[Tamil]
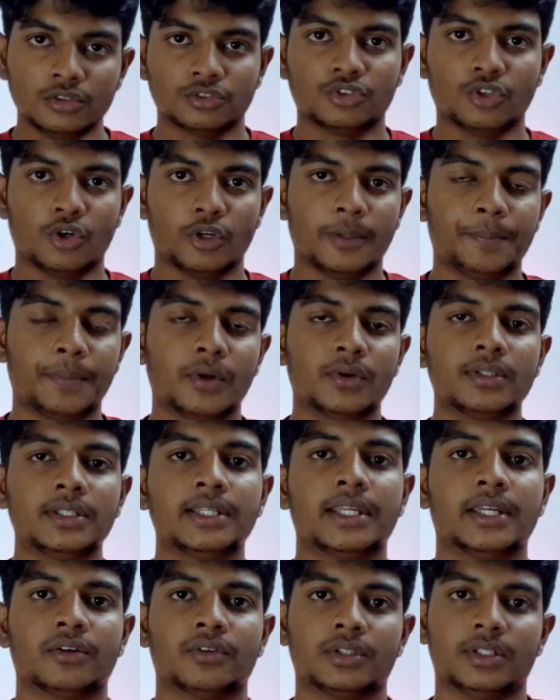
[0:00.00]
ஸோ இப்போ வந்து
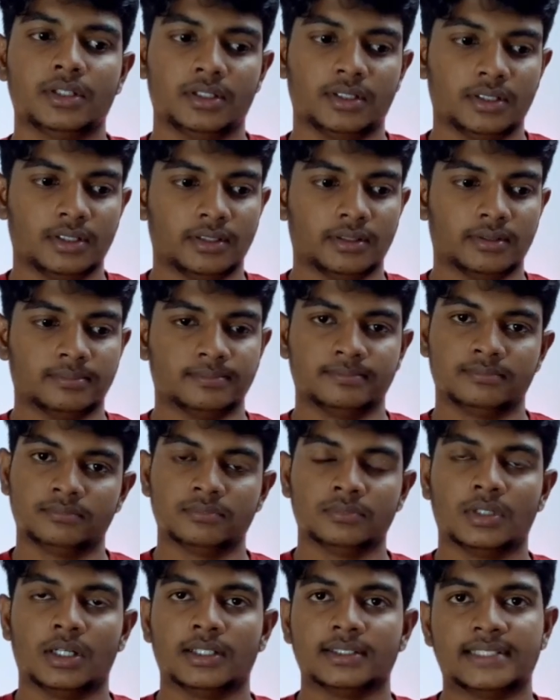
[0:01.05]
நீங்கள் வந்து
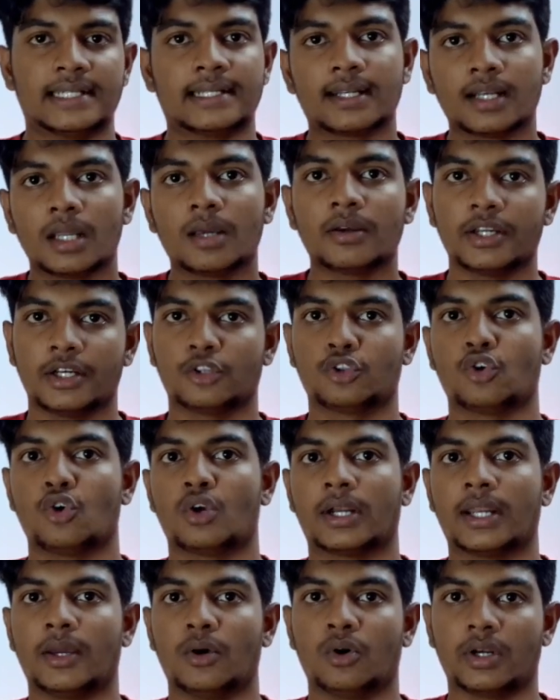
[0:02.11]
ஜென்ரலாக
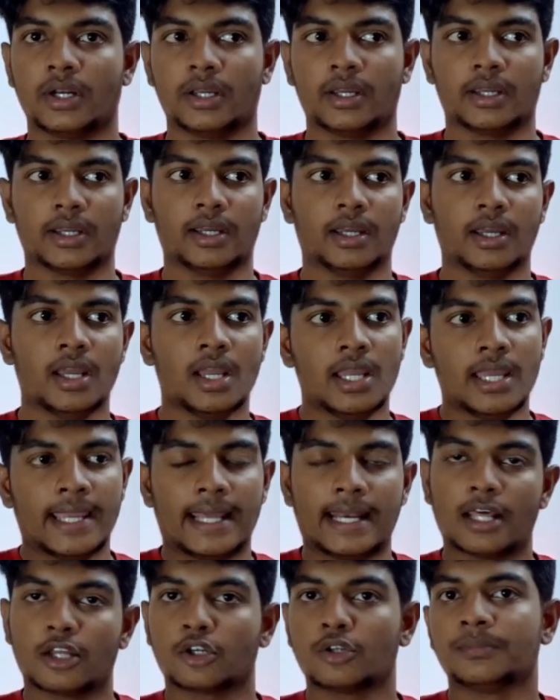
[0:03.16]
எடுத்துக்கோங்களேன் ஒரு
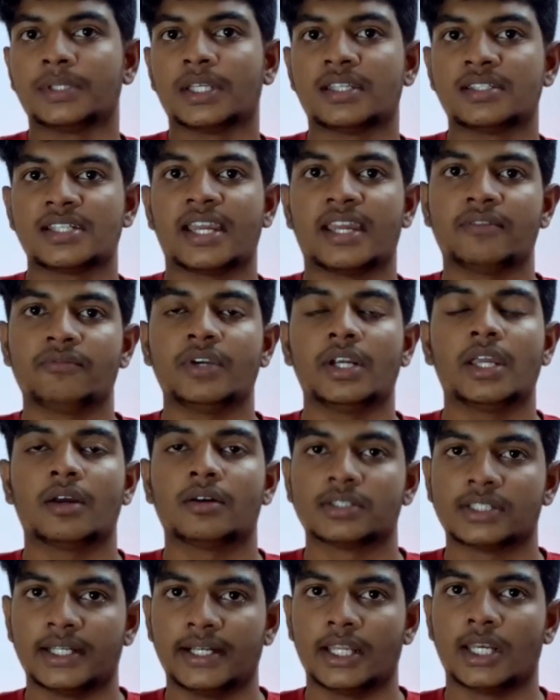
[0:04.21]
எல்லாருக்கும் தெரிஞ்ச என்விடியா
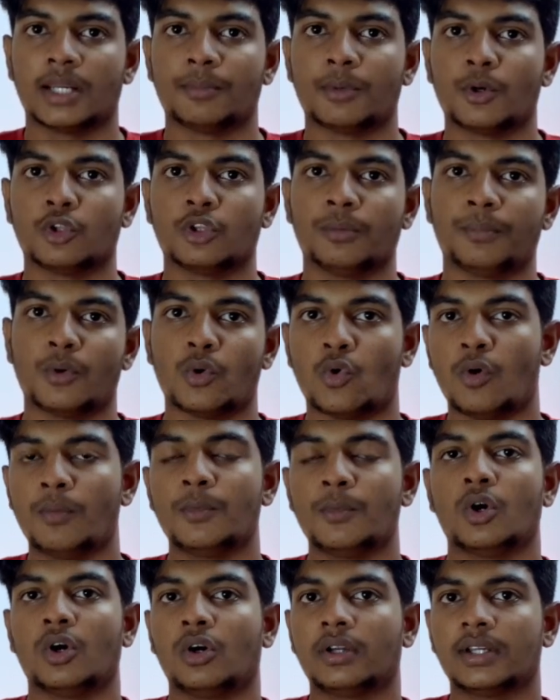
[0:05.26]
சைடே நம்ம வந்து போவோம்
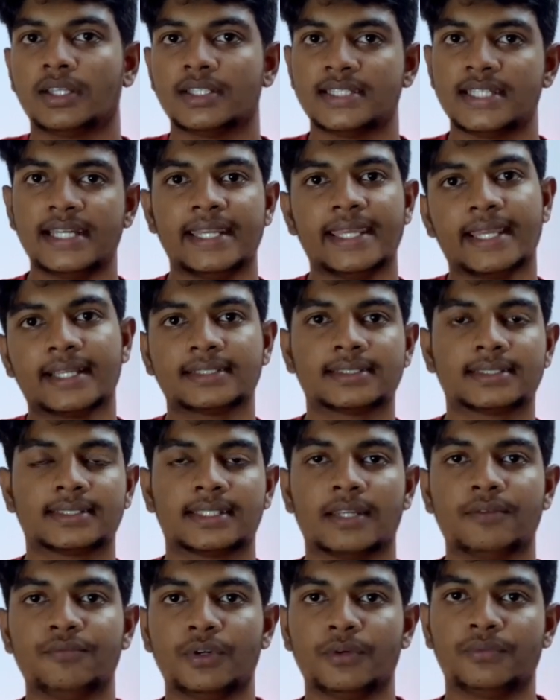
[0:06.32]
ஒரு ஜிடிஎக்ஸ்
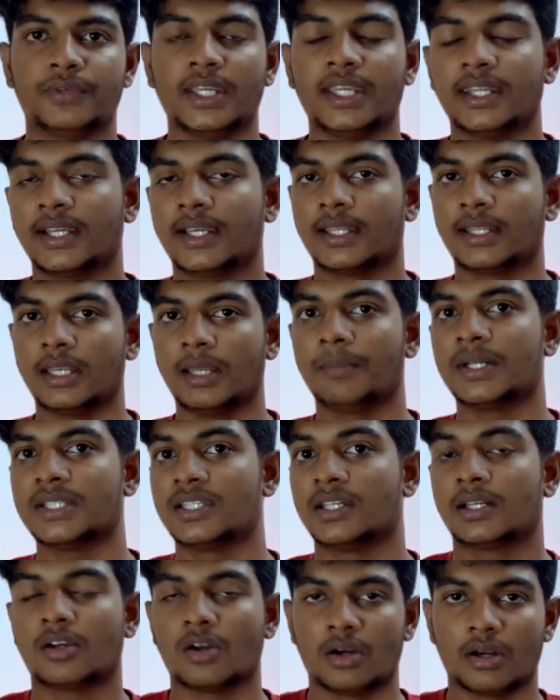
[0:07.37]
டென் ஃபிஃப்டி இருக்கிறதே
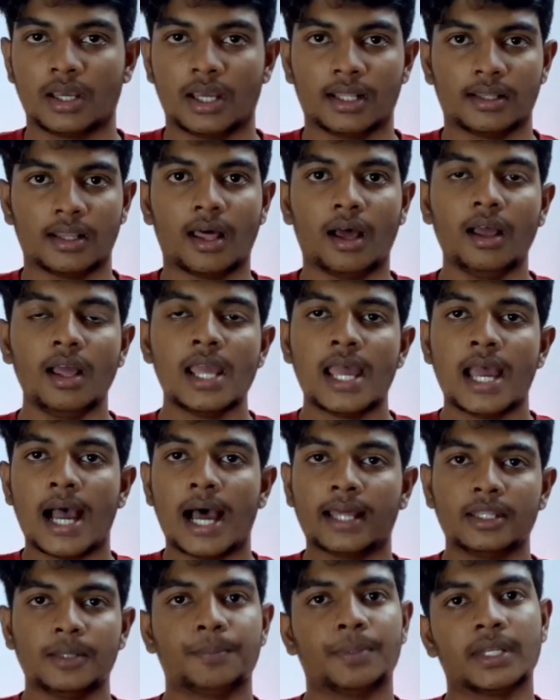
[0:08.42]
பட்ஜெட் கார்டு அதுதான்
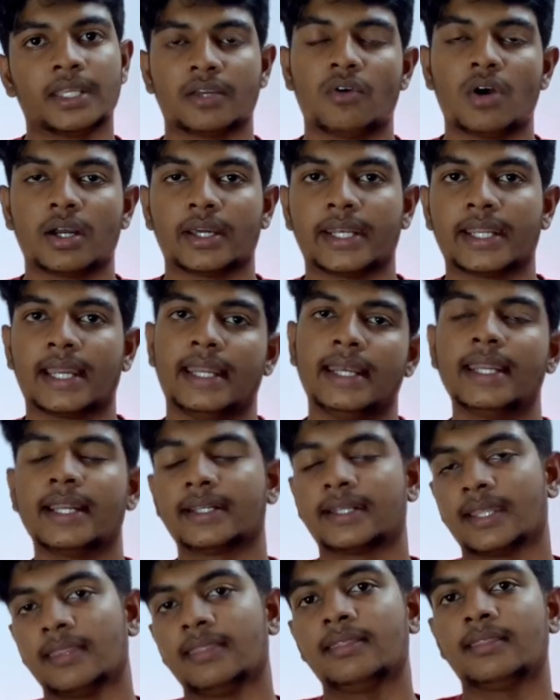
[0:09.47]
அது இப்போ நீங்கள் வாங்குறீங்க இல்லை
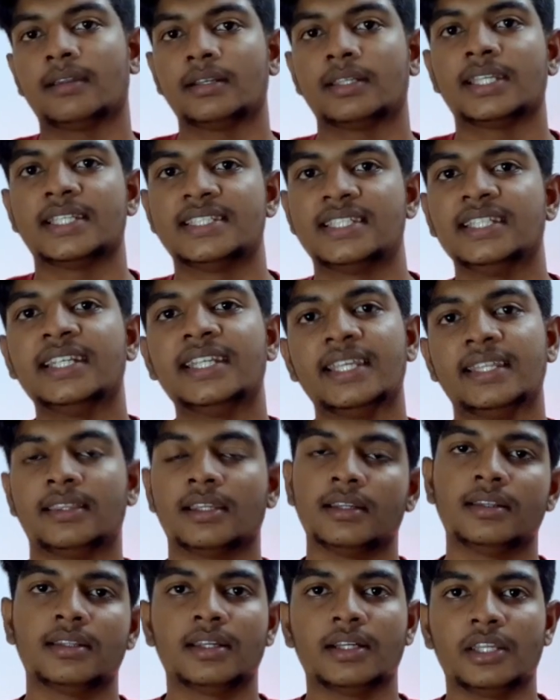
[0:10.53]
டென் தேர்ட்டி ஜிடி
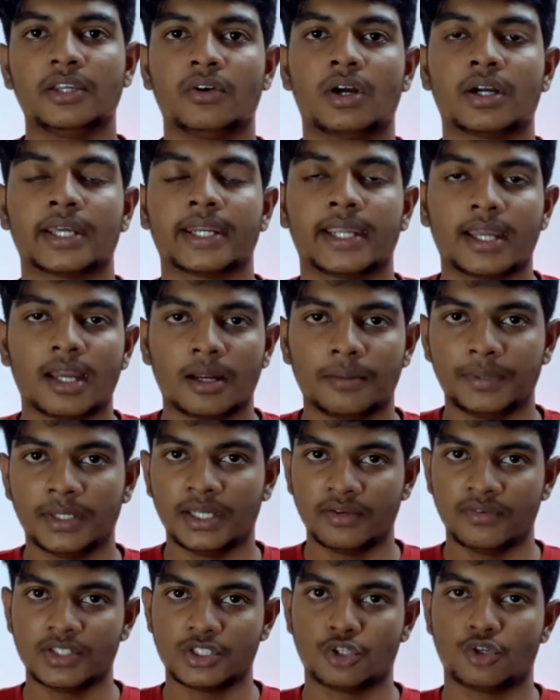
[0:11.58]
டென் தேர்ட்டி வாங்குறீங்க
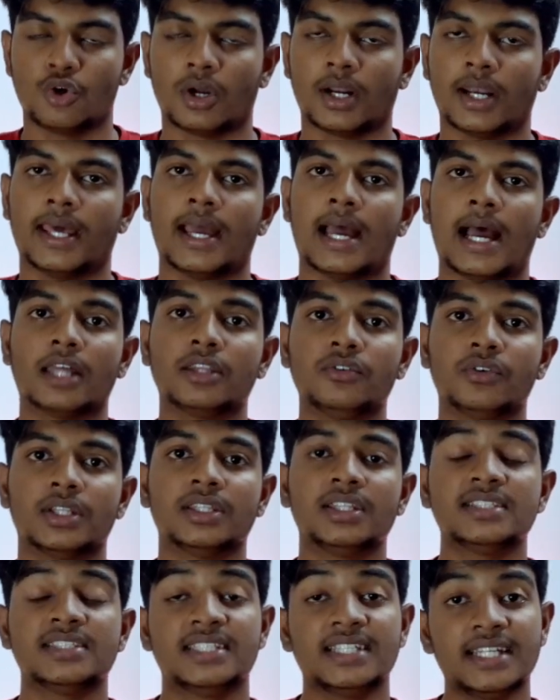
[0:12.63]
அப்படின்னே வச்சுக்கோங்களேன் அது
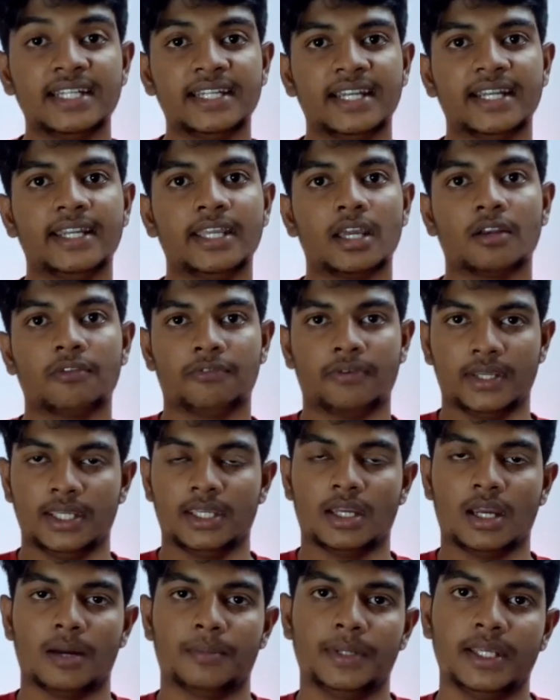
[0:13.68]
வந்து ஜிடிடிஆர் ஃபைவ்
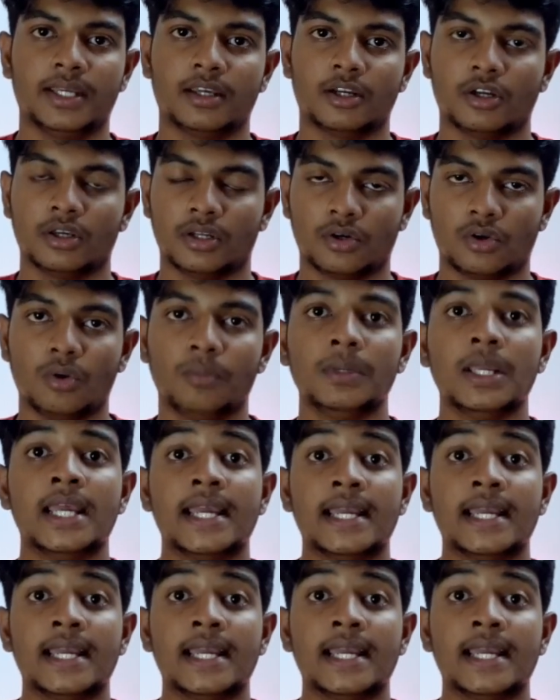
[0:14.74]
அப்படிங்கிற இருக்கும்